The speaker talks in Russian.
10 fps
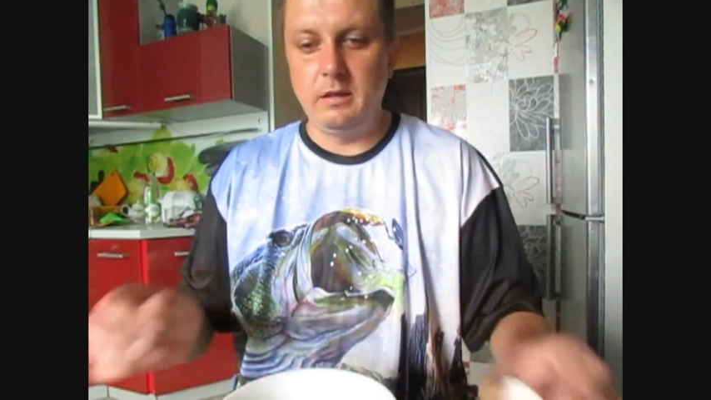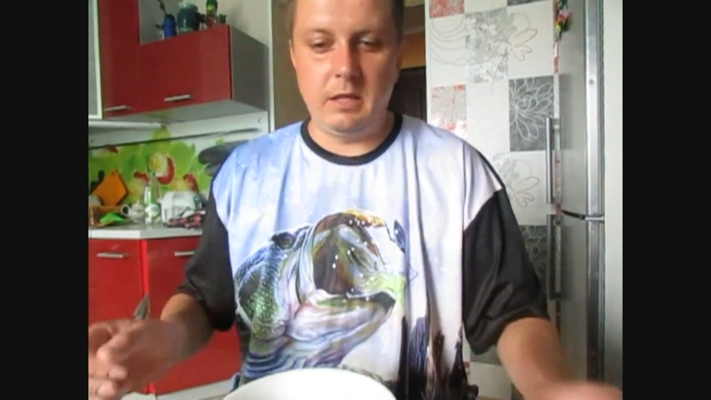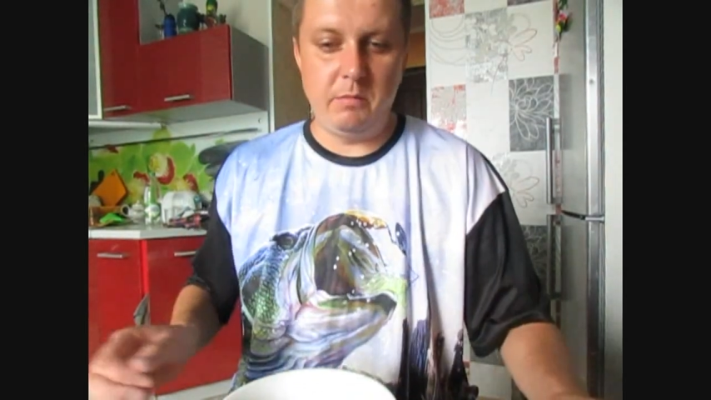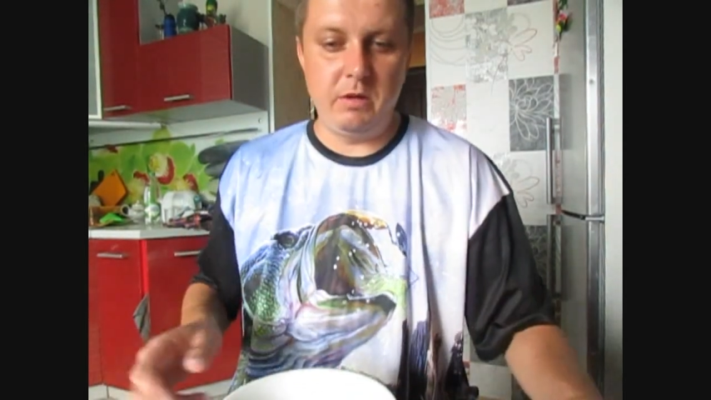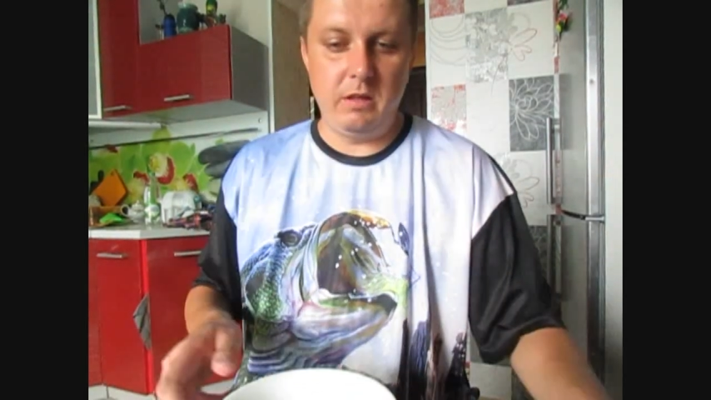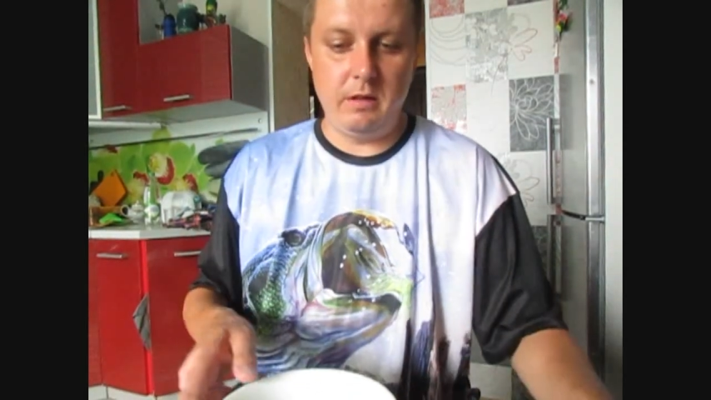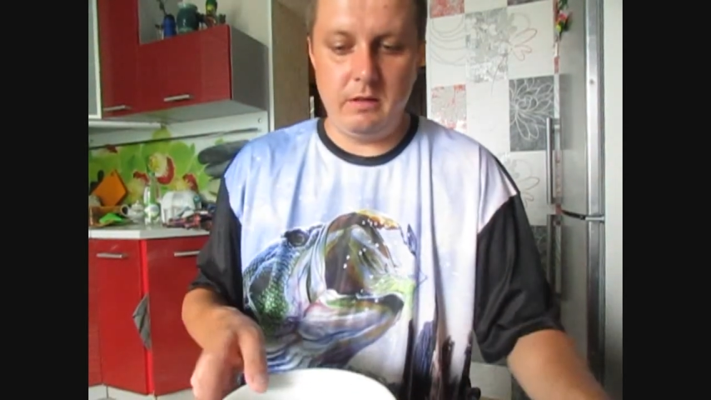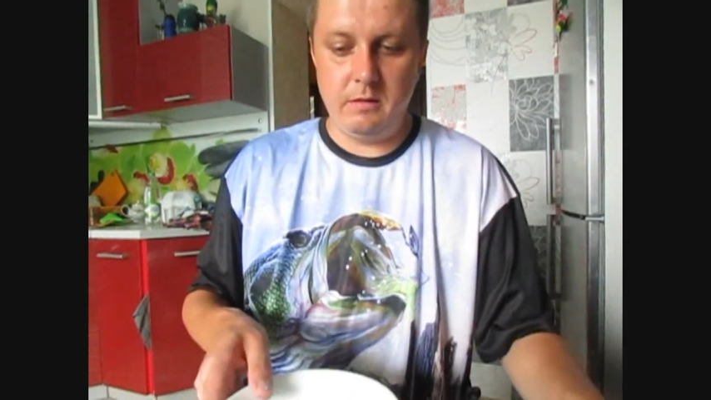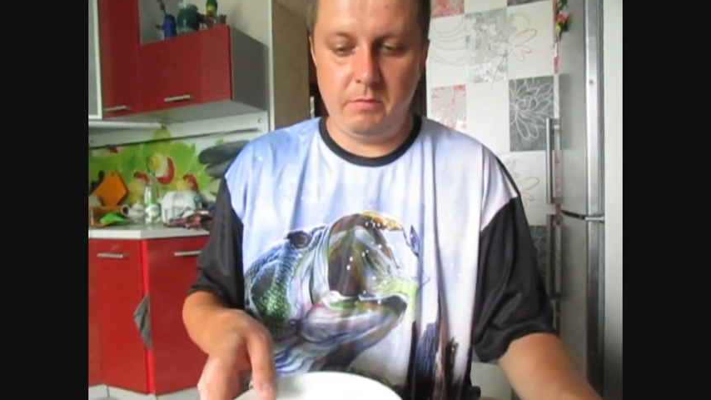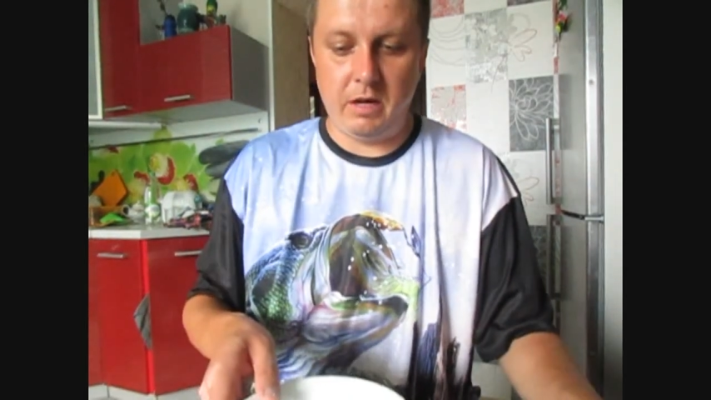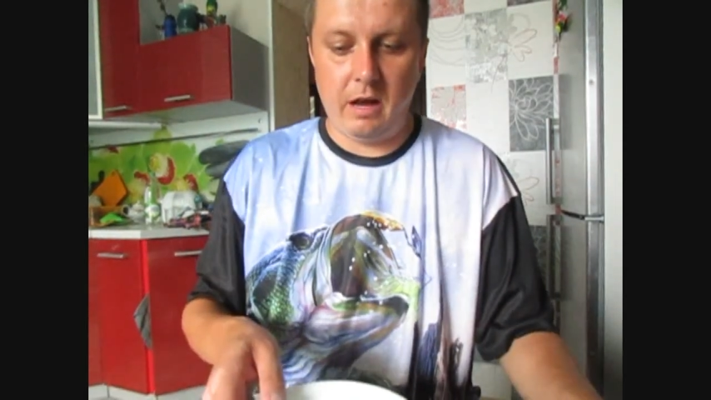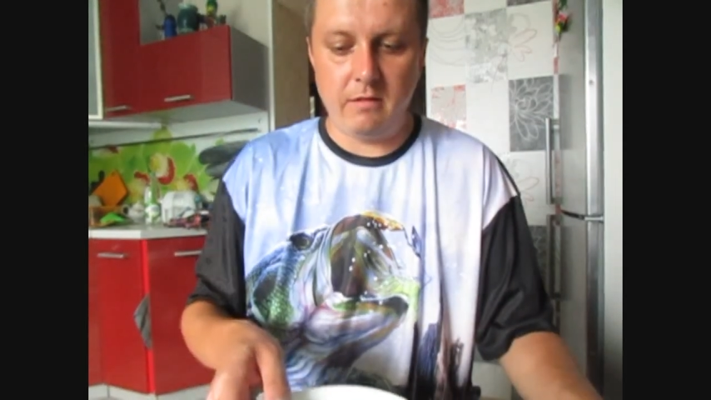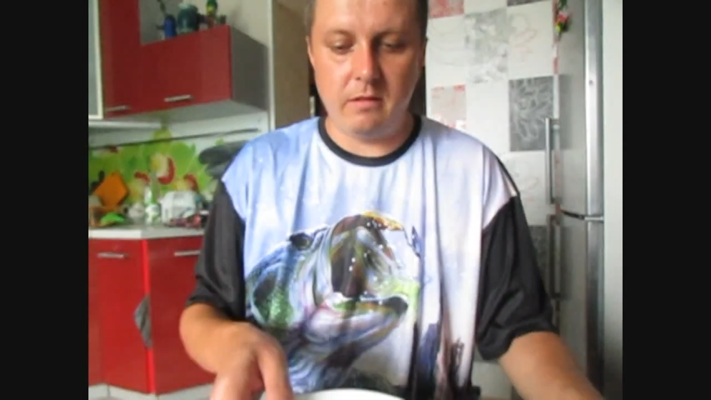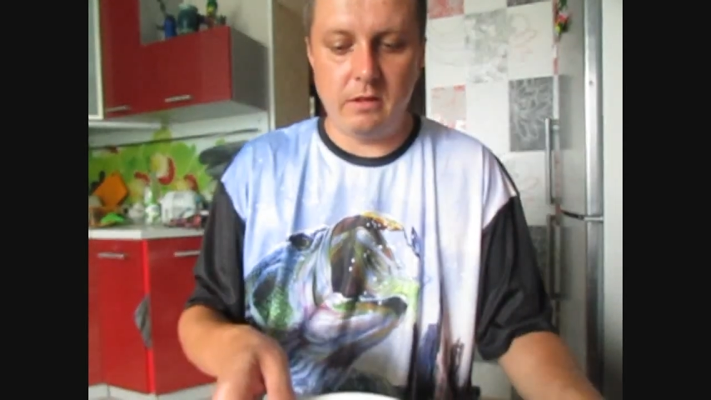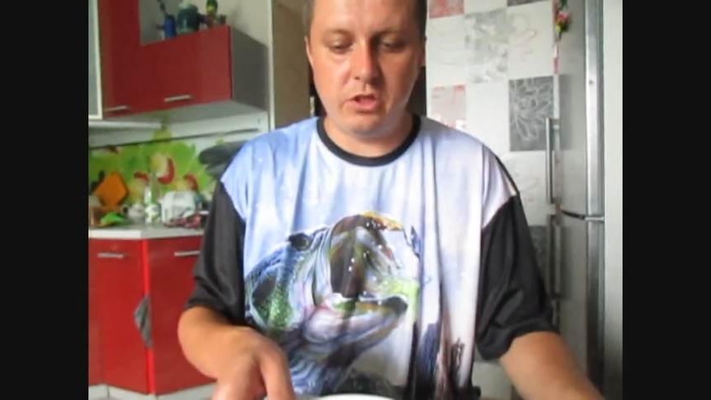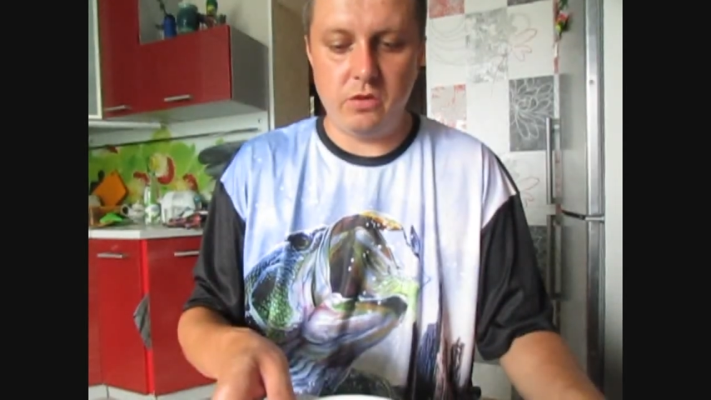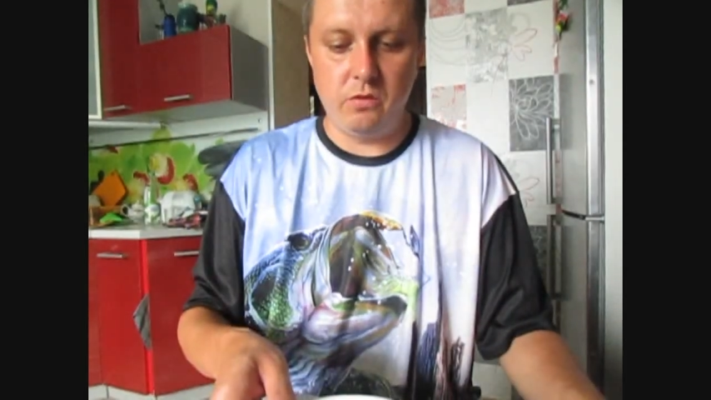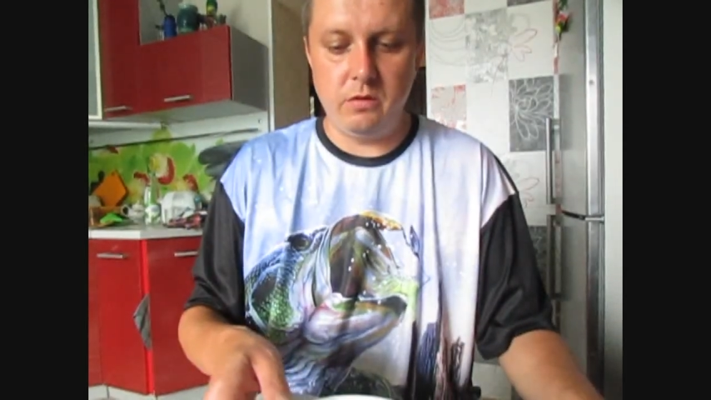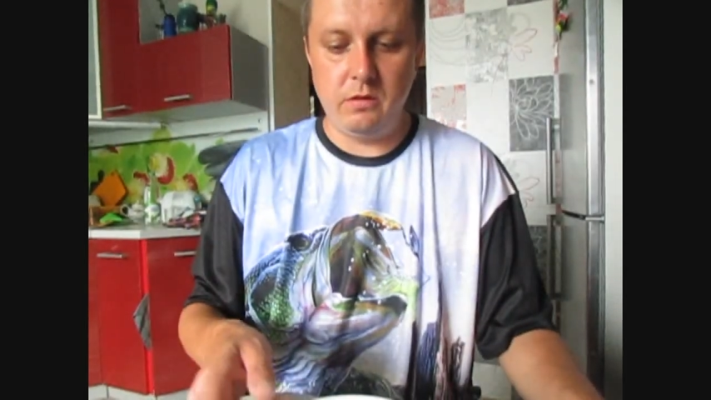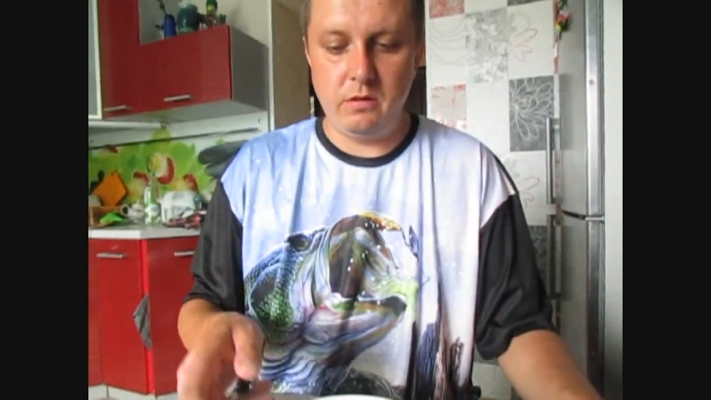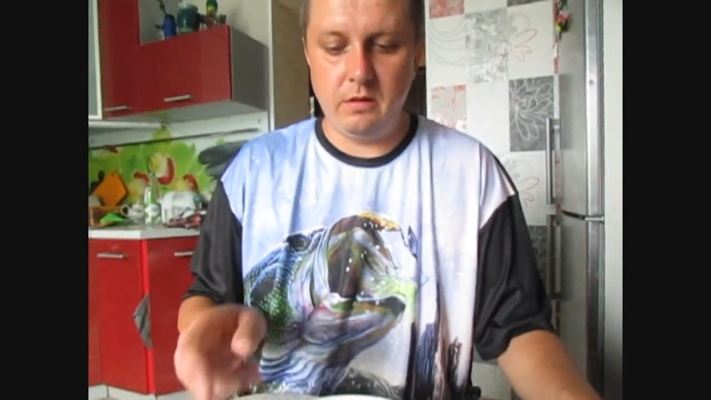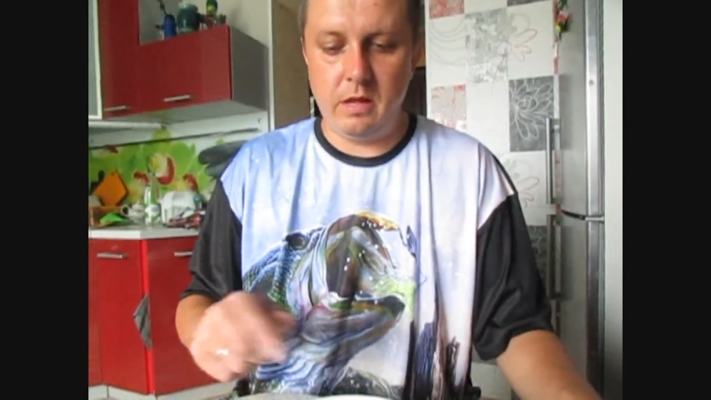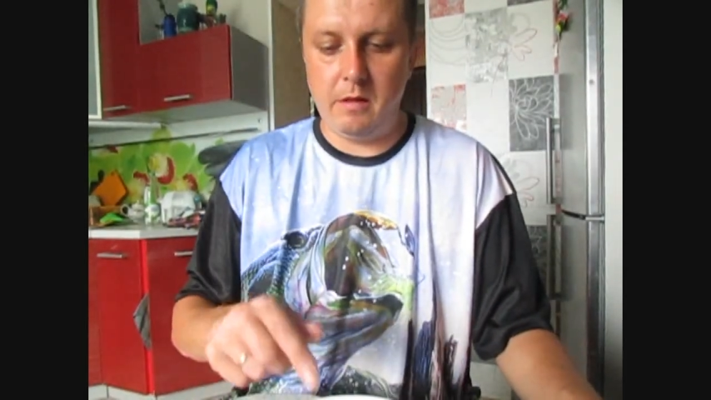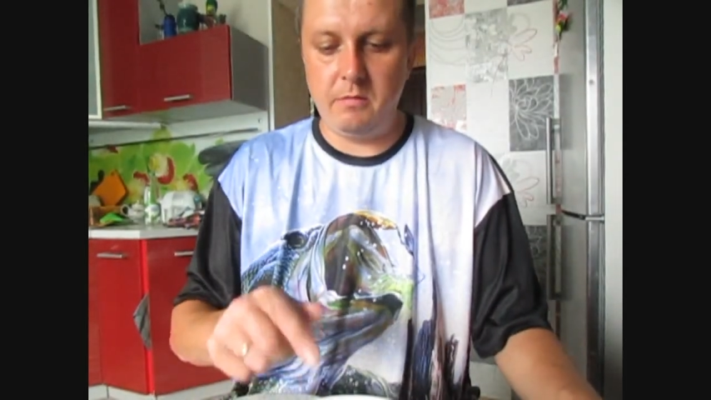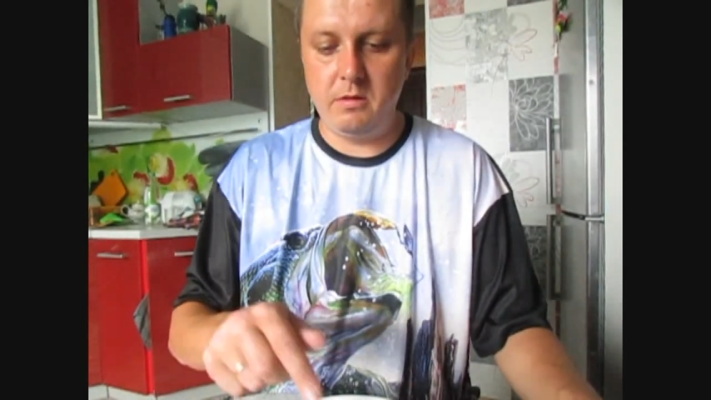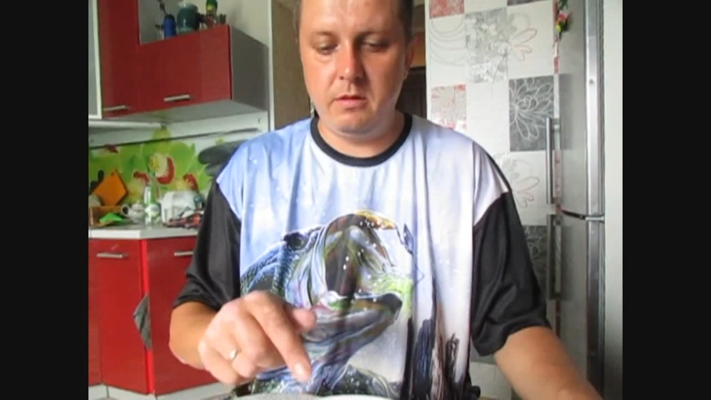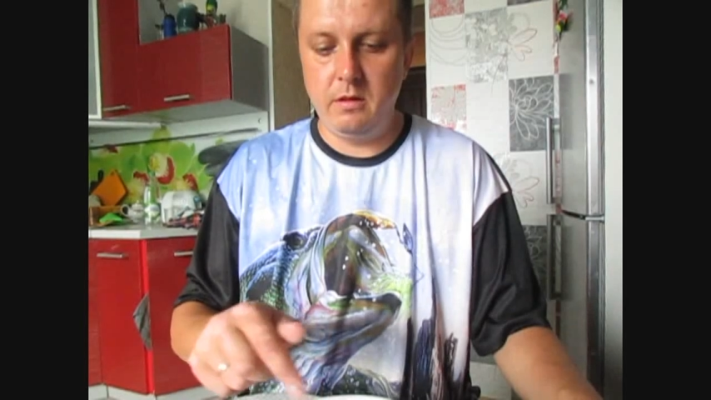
где было показано, что нам